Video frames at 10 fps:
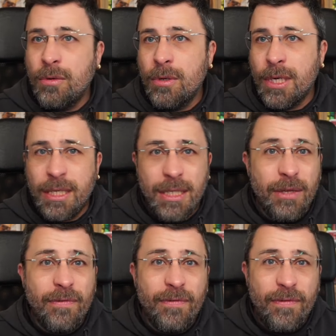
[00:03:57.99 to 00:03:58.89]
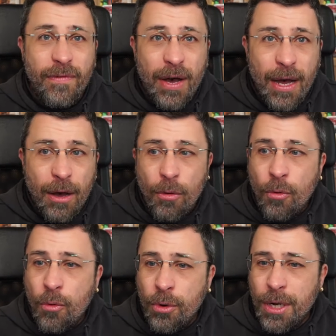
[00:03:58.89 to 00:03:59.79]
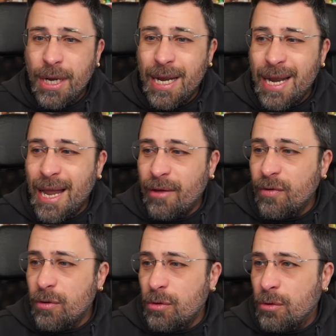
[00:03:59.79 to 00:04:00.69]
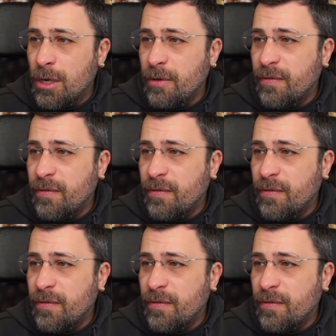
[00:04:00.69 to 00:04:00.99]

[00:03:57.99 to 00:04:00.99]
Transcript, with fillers: ragazzi fa un lavorone,